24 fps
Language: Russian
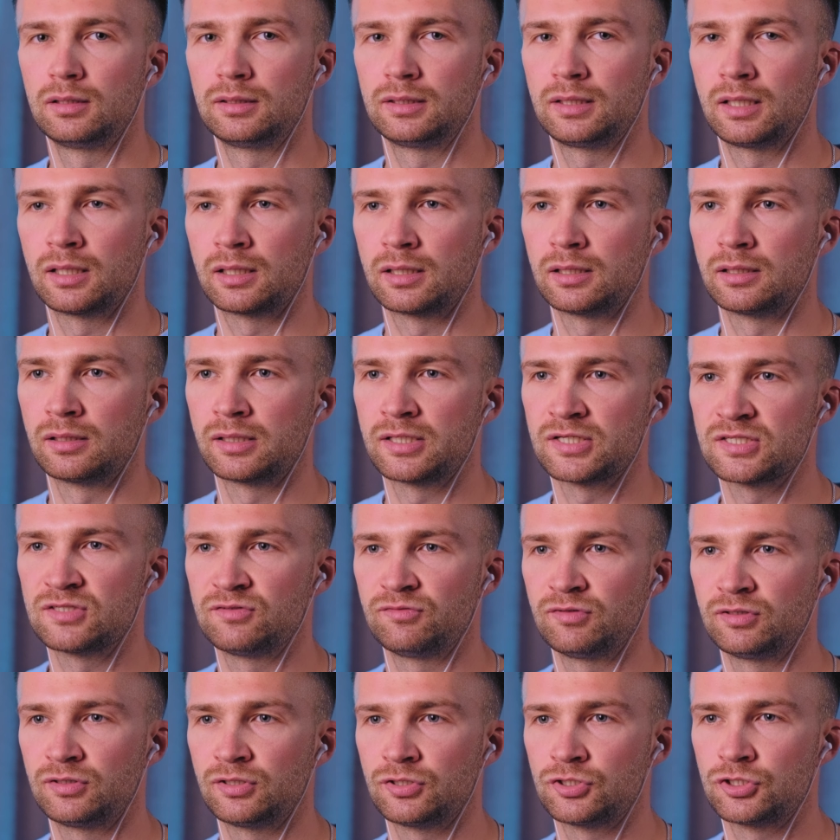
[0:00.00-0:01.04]
Так, раз,
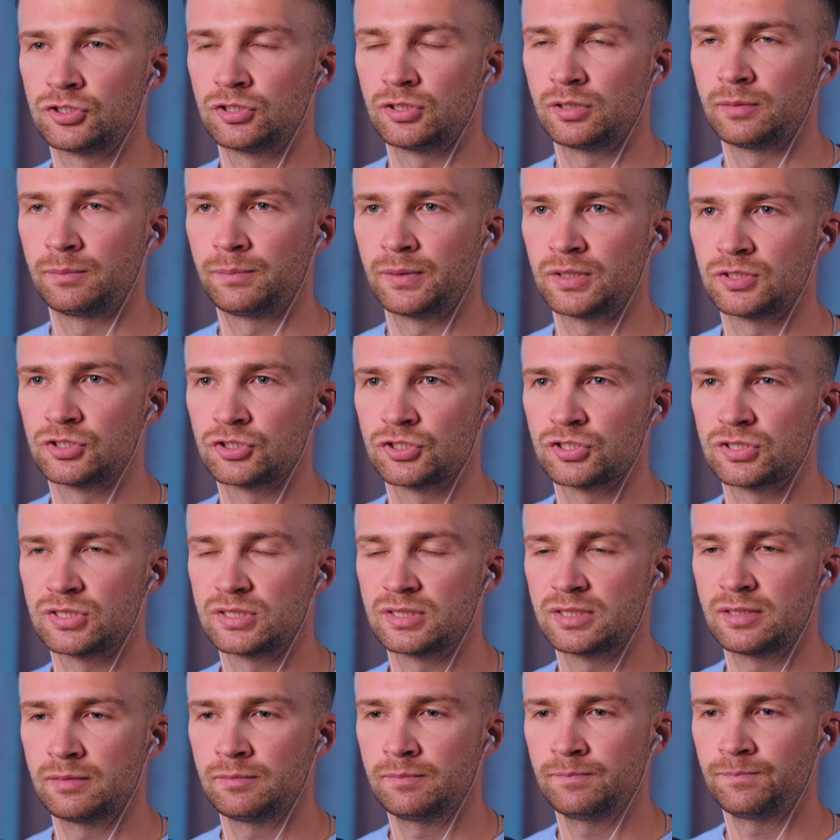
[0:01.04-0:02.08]
два, три, четыре, пять, шесть,
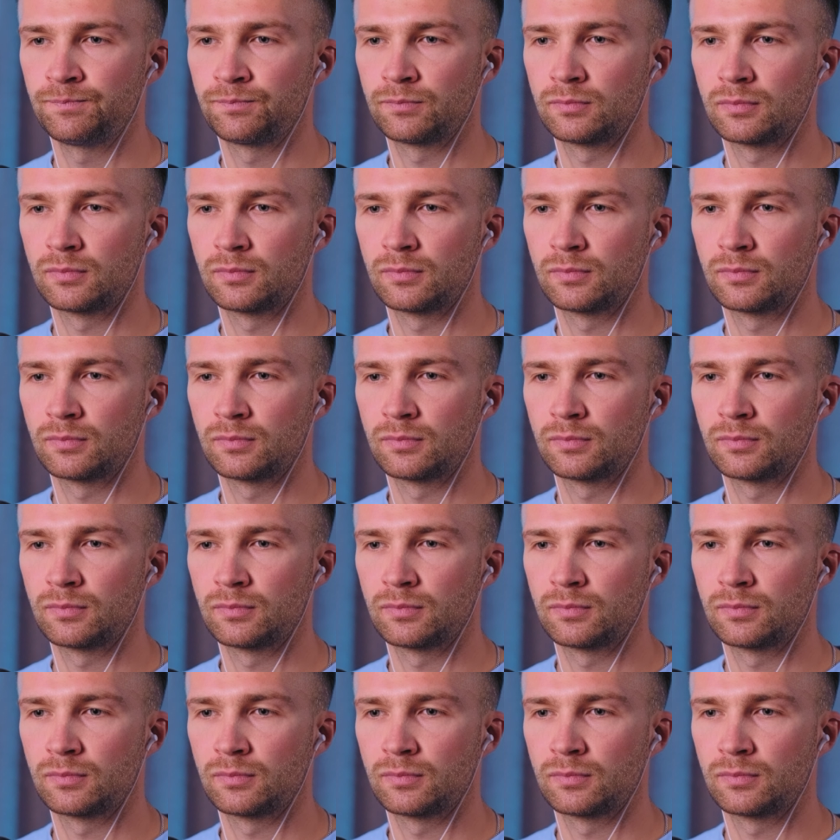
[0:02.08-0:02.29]
семь.